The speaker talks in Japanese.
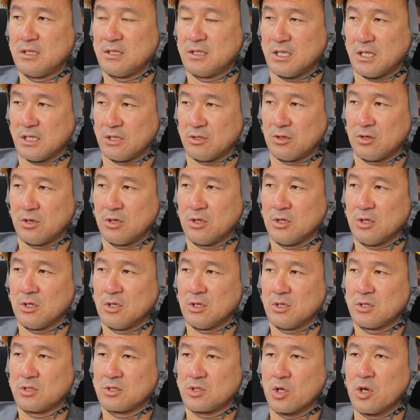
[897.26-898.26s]
だけど
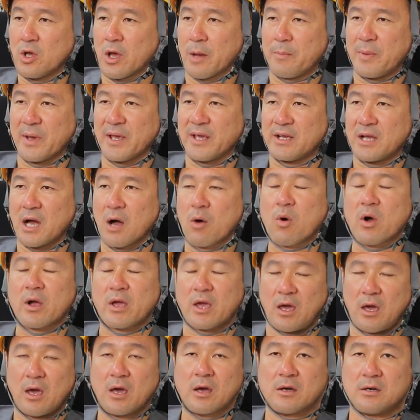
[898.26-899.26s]
それはやっぱりいかんわ
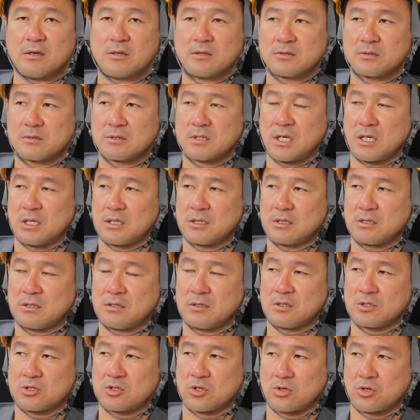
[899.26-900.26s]
けで
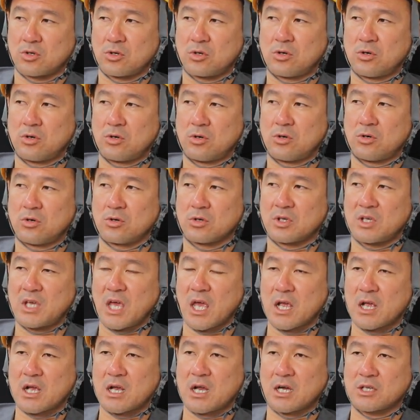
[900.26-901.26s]
その
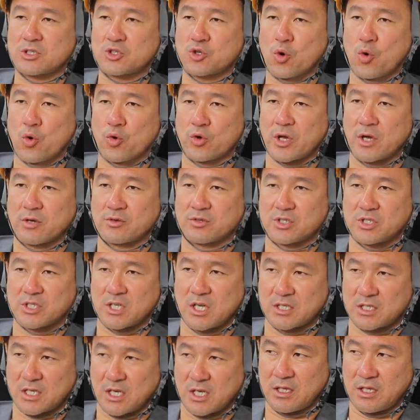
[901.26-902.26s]
減価償却し
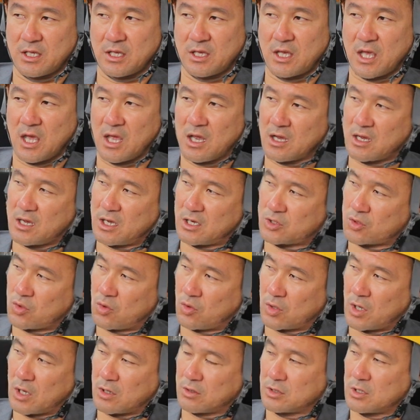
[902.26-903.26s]
なて減価
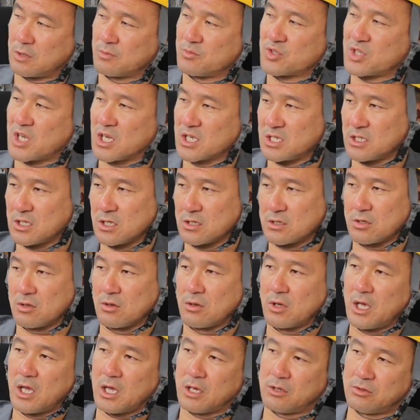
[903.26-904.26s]
償却って難しいんですけ
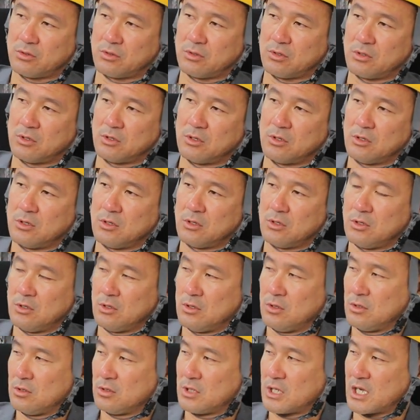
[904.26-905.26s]
ど減る
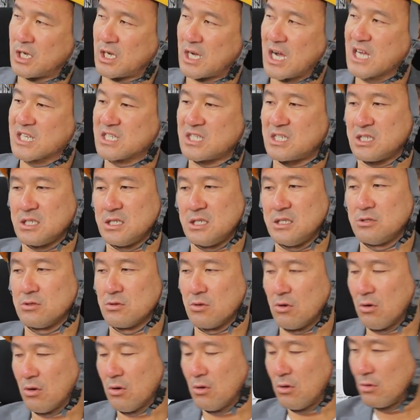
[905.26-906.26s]
価値
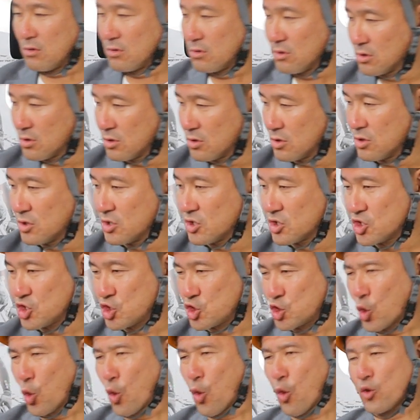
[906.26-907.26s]
の
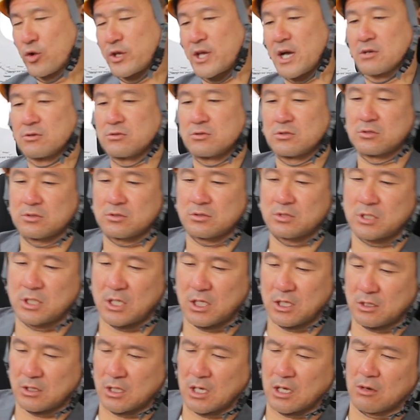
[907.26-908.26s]
償却っ
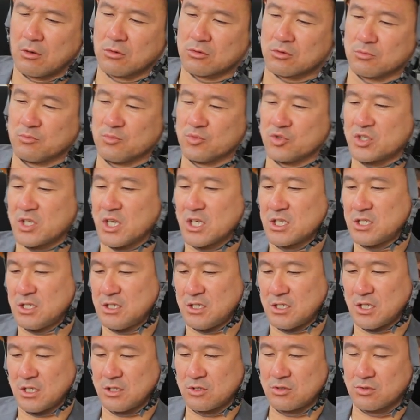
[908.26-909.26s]
てなんか本当に難し
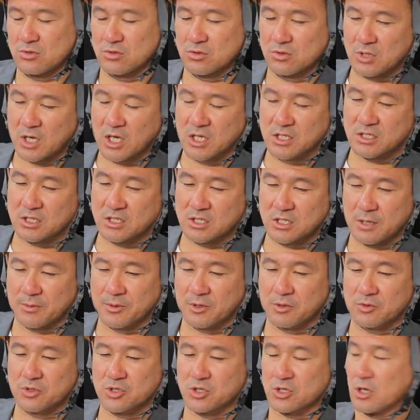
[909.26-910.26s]
いじゃないちょっと漢字調
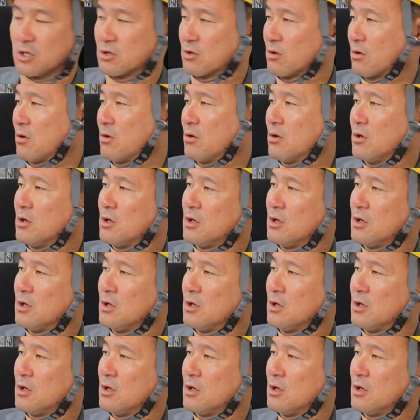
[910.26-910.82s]
べてほしいけど